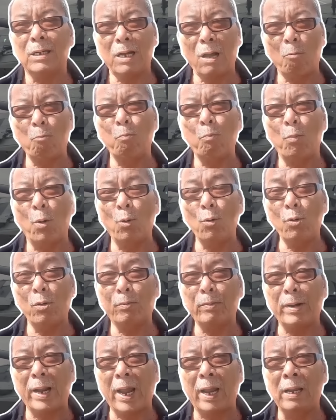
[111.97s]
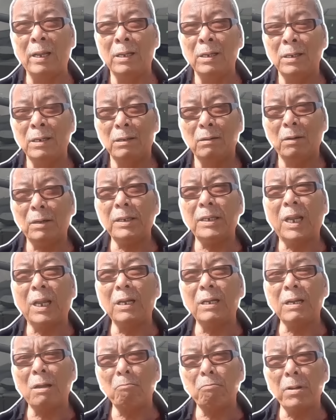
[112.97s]
công bố hôm nay nó chỉ
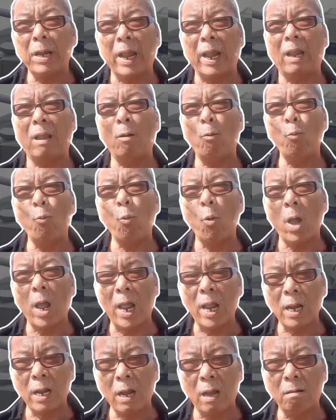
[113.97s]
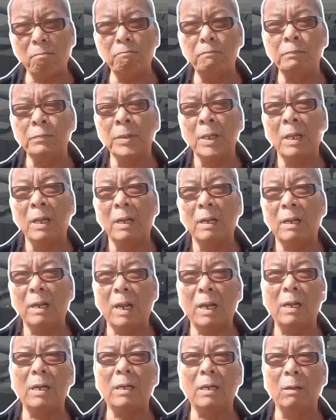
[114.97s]
trong ngày hôm qua không
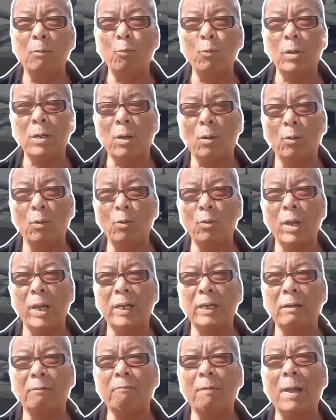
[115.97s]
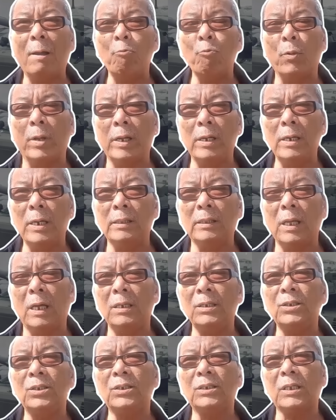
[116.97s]
là lực lượng quân đội Ukraine đã phá hủy lên
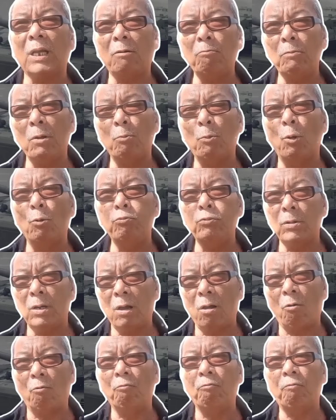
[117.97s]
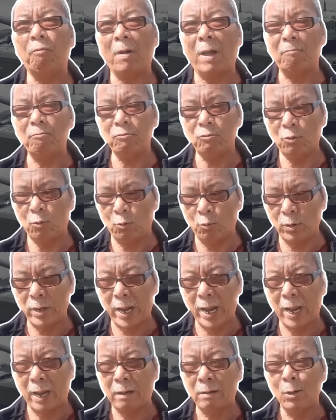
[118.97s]
tới 64 khẩu pháo của
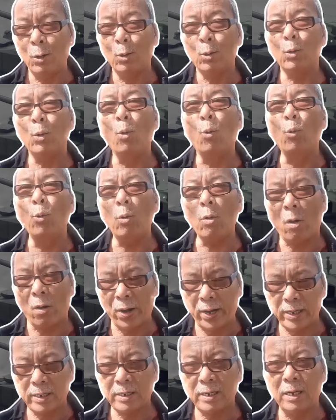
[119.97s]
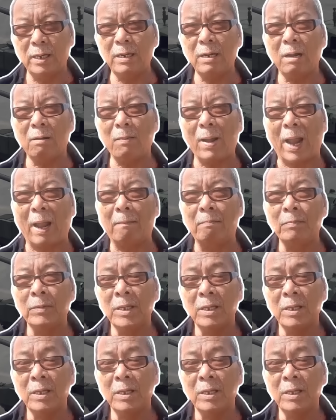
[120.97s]
Nga đủ loại kính thưa bạn